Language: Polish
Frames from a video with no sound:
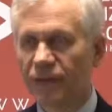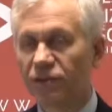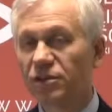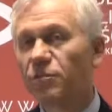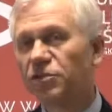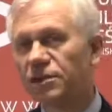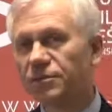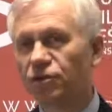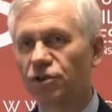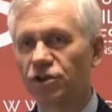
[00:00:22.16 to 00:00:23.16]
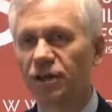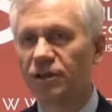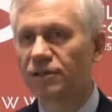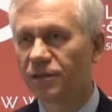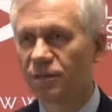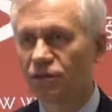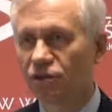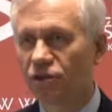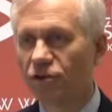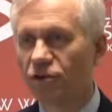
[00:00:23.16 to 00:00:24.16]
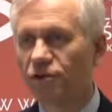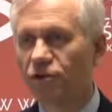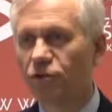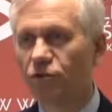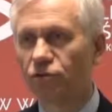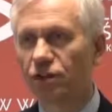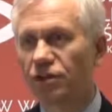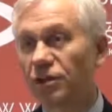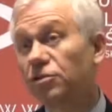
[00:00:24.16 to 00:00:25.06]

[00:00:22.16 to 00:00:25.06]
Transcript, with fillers: społeczeństwo chrześcijańskie nie może nikogo wykluczać,